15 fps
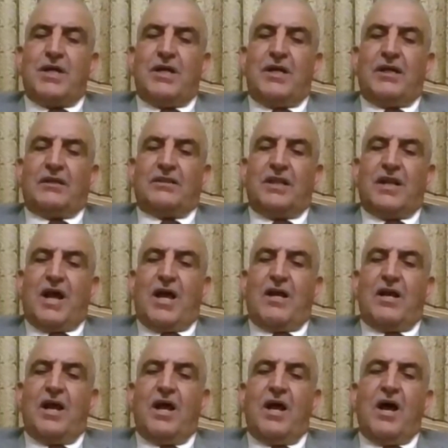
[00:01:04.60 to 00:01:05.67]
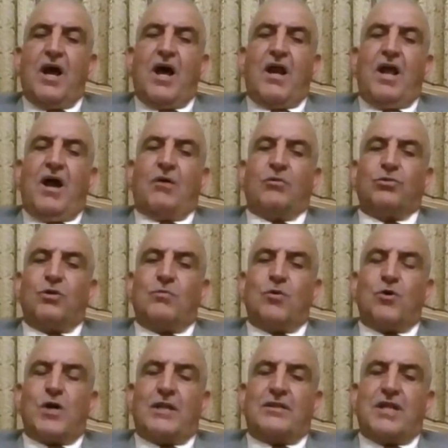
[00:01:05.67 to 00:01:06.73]
الاحتلال الحوض
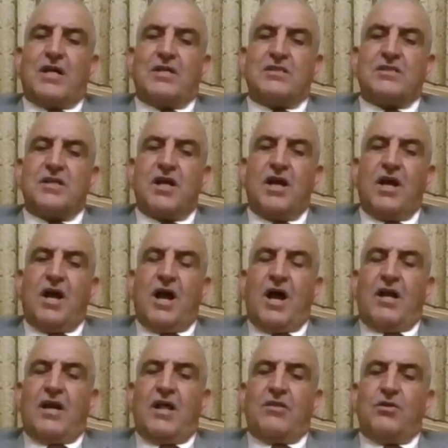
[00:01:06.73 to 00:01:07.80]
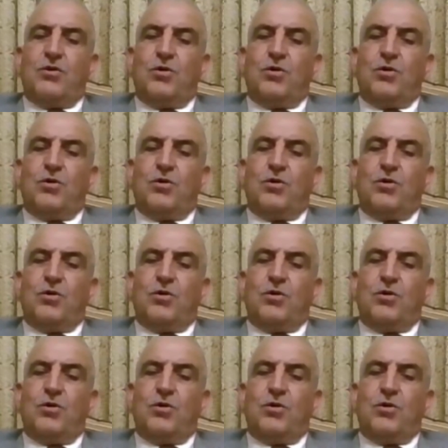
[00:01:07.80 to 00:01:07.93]
المقدس الذي